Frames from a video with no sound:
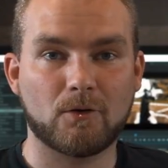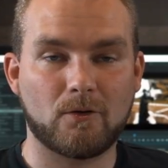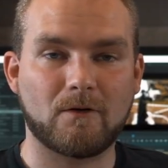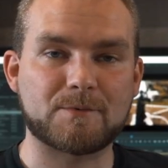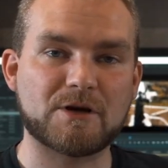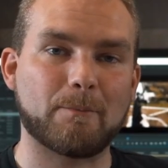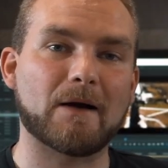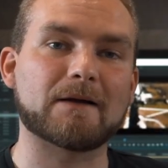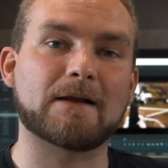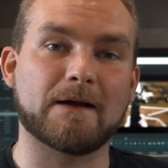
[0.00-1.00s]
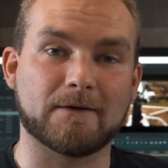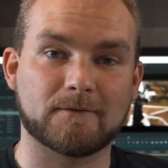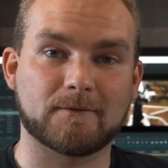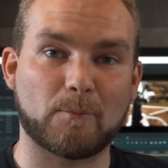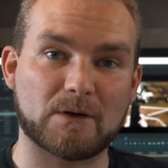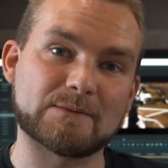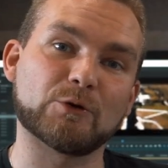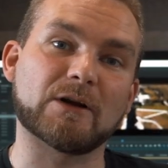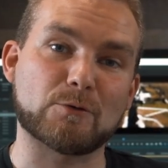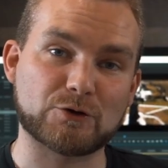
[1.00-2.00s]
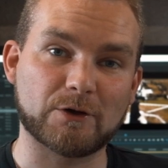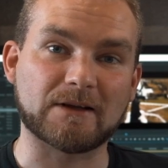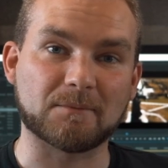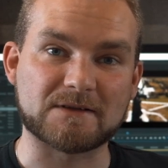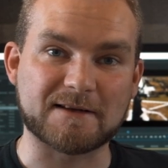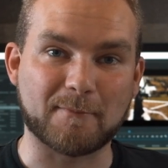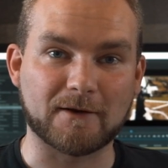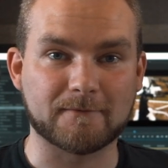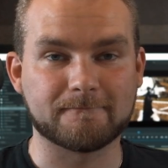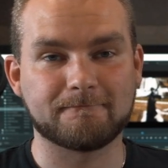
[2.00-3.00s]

Ну а вообще погнали, посмотрим, что я там наснимал.